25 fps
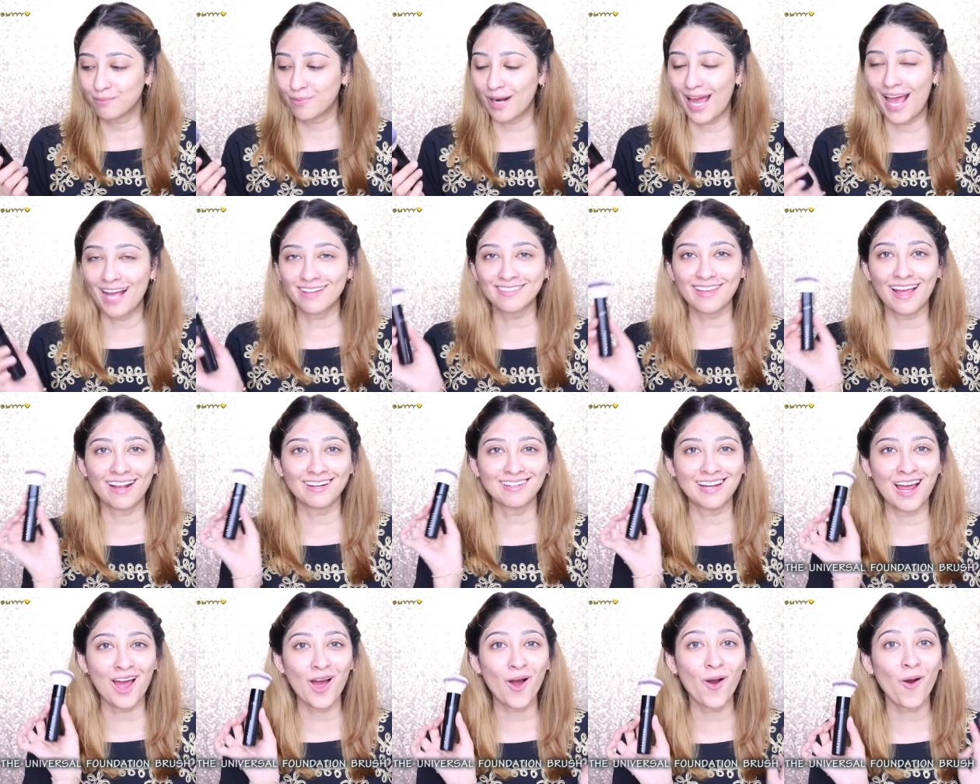แรงแต่
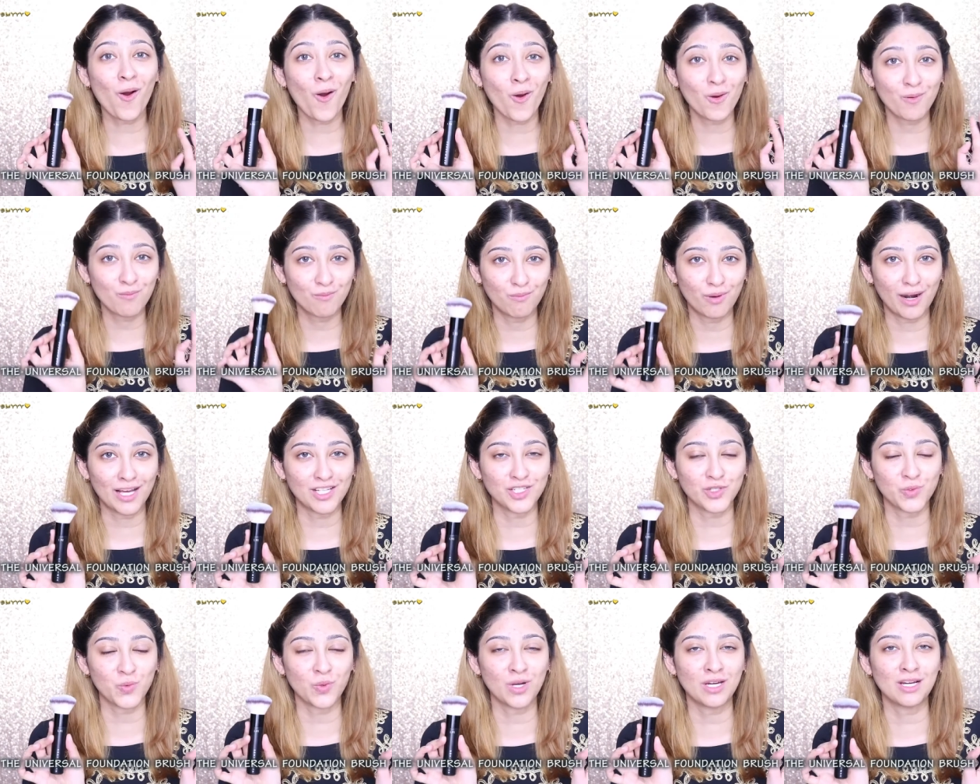งหน้าของ
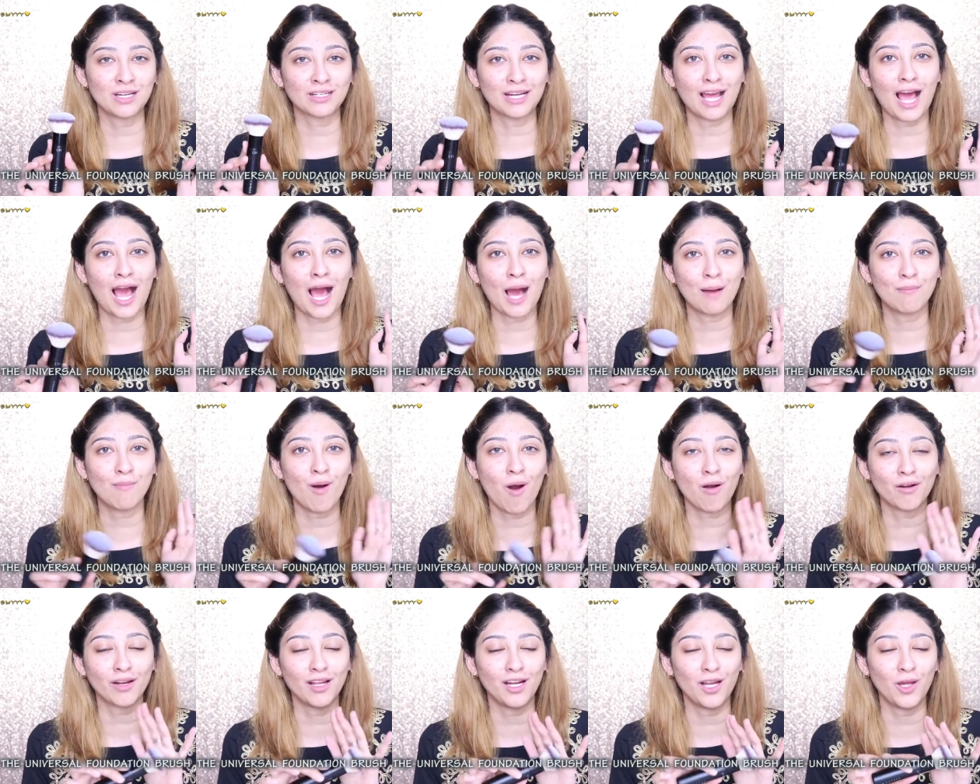Brushwork นะคะ
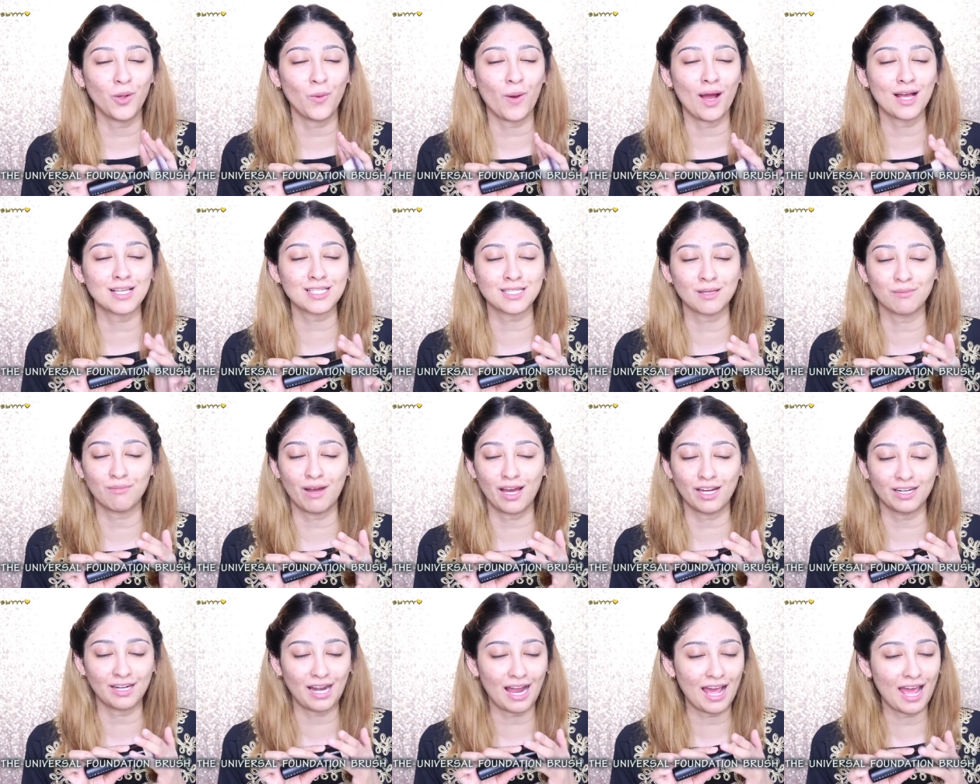บอกได้เลยว่าสัม
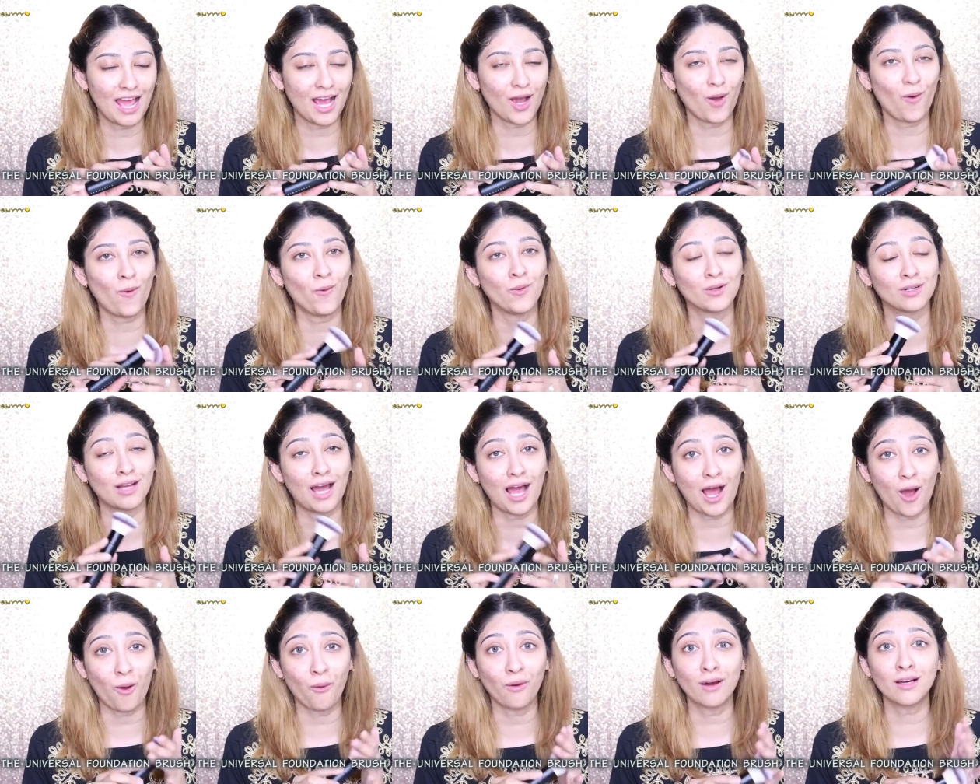ผัสแรกขน
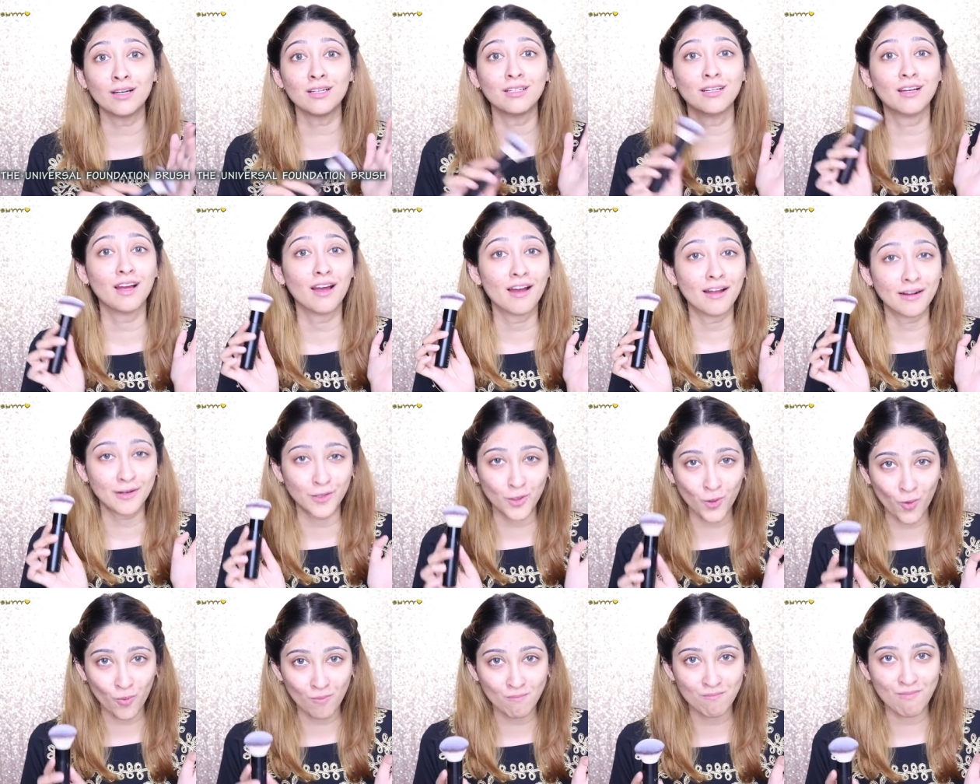เขาคือ
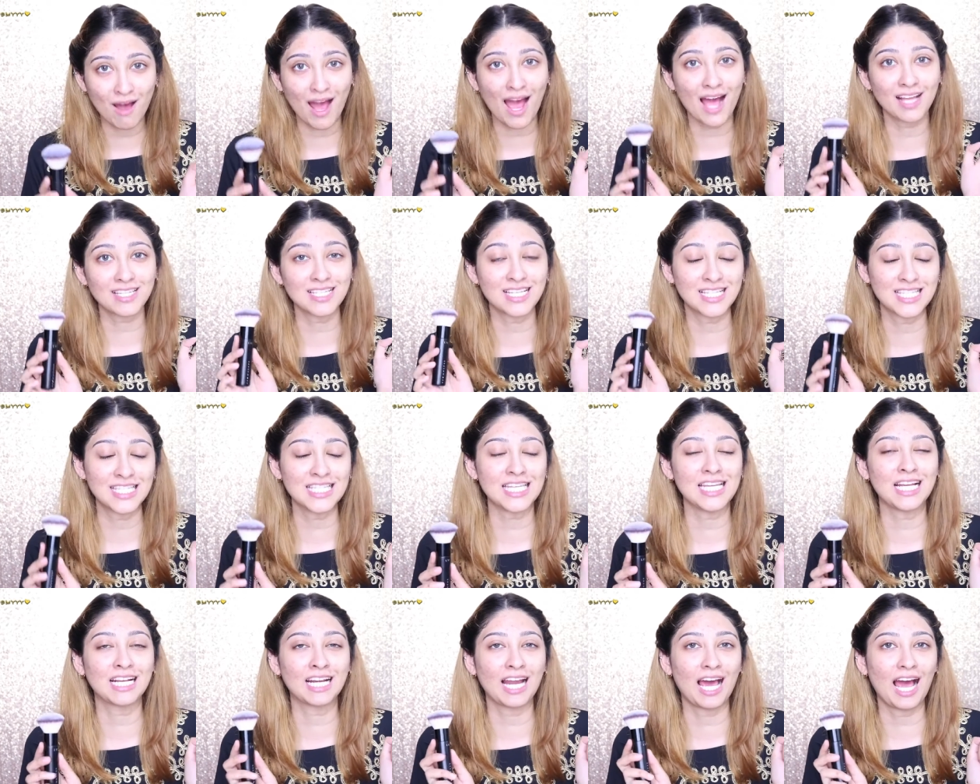นุ่มมากจ
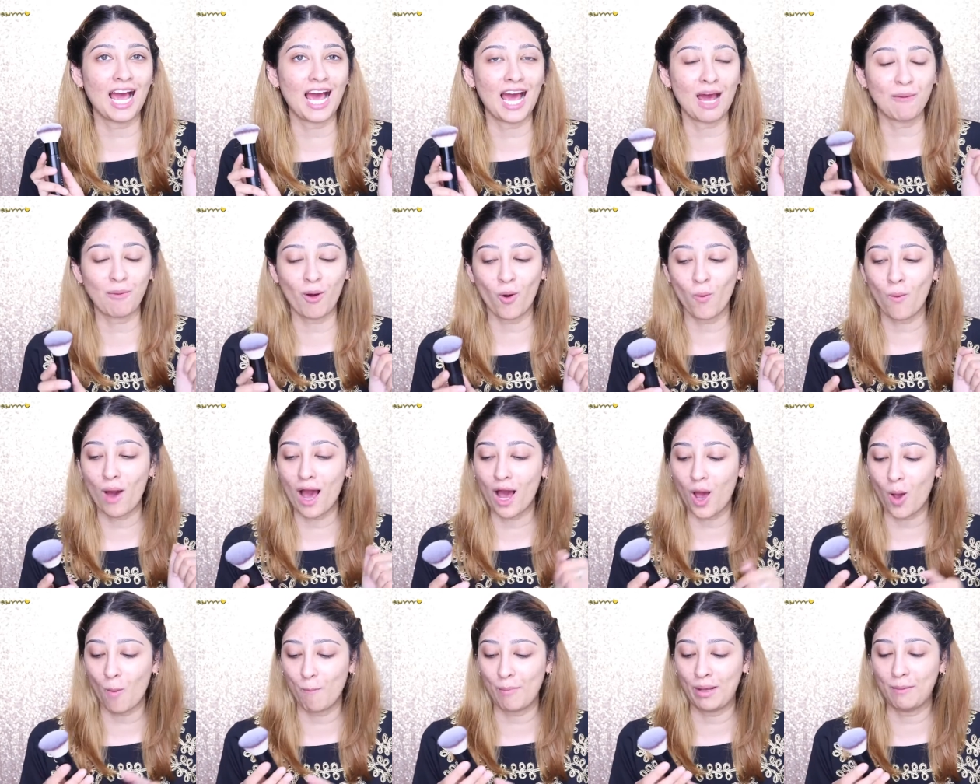ริงๆนะคะ เพราะ
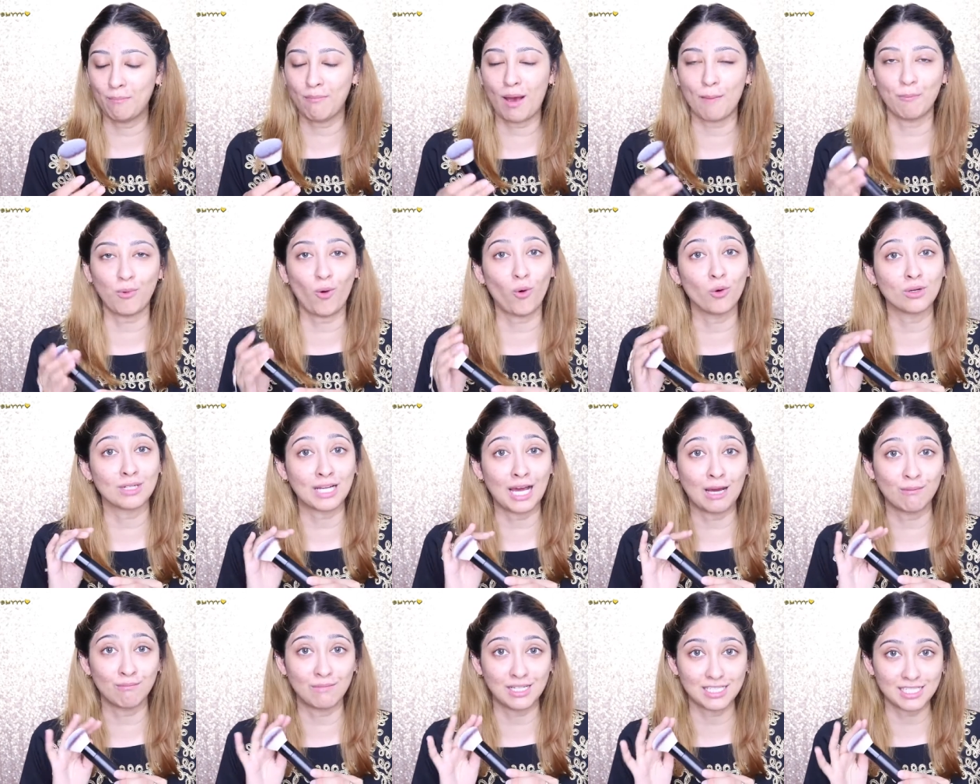ว่าเขาเป็นแบบขน
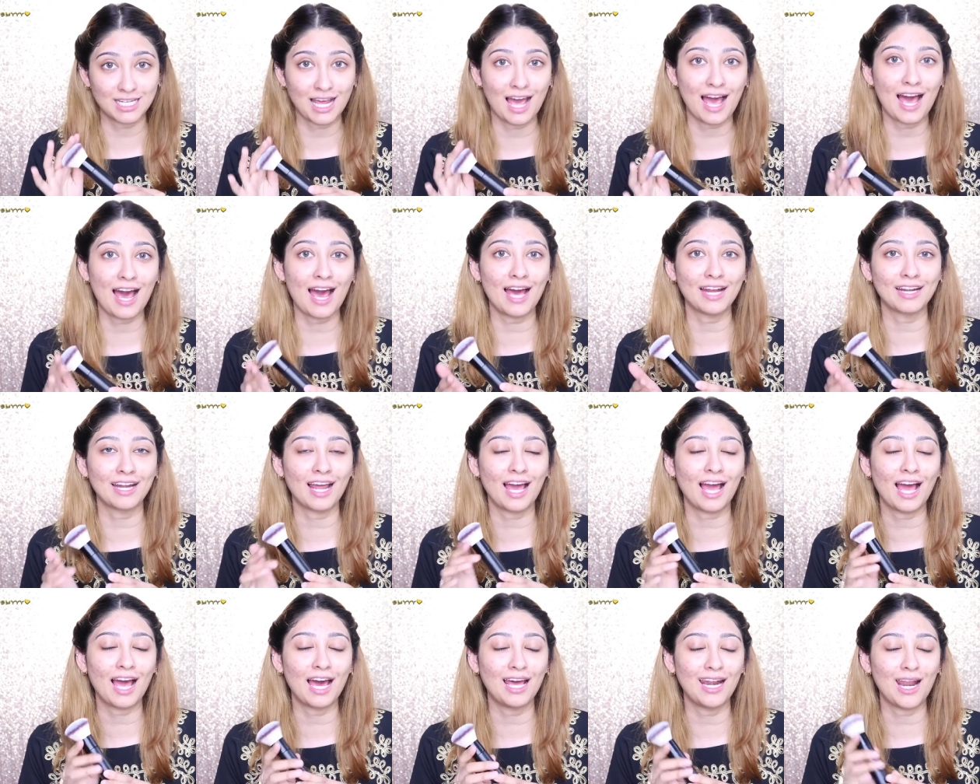ธรรมชาติ
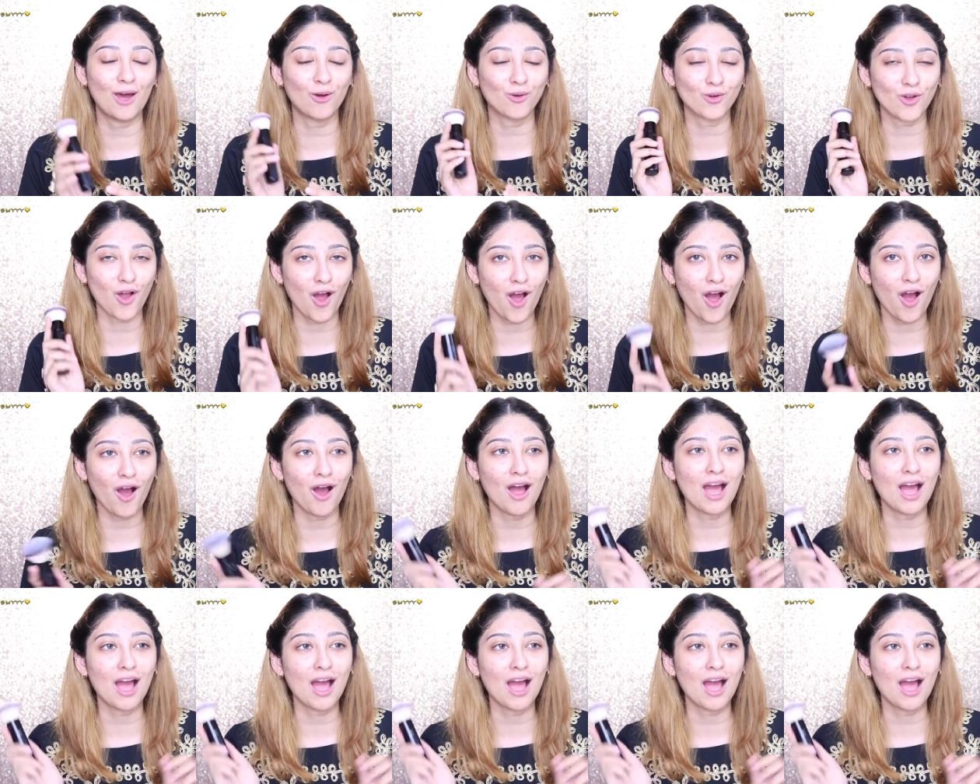นะคะ แล้วก็